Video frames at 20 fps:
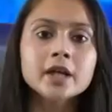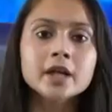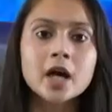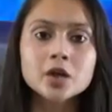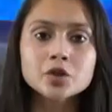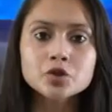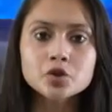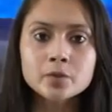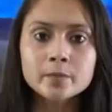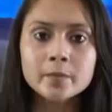
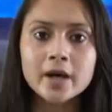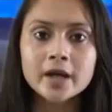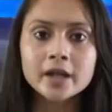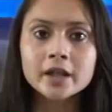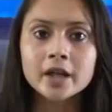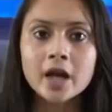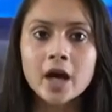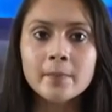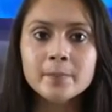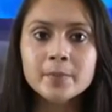राजकुमार
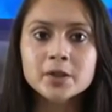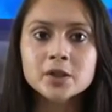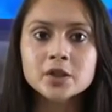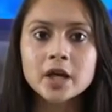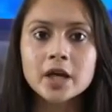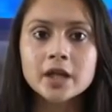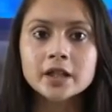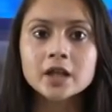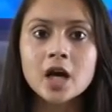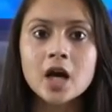ग्राम
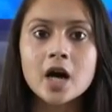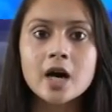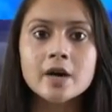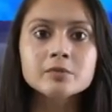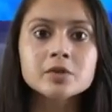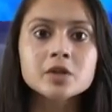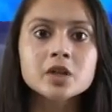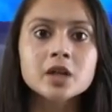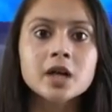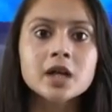पंचायत का
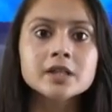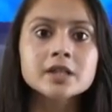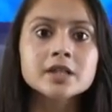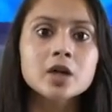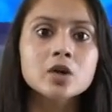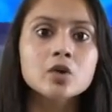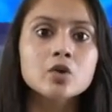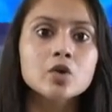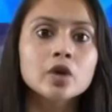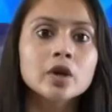आम जलास
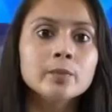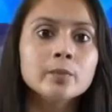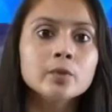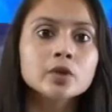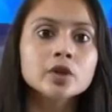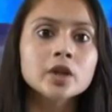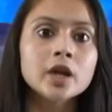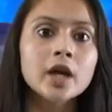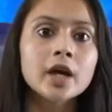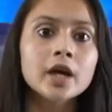या कोरम
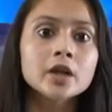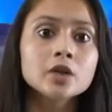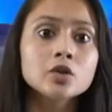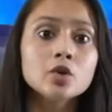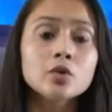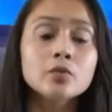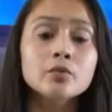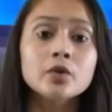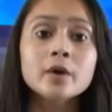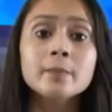होता है
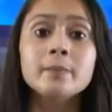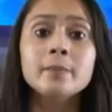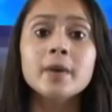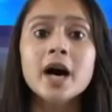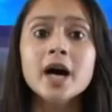तो वह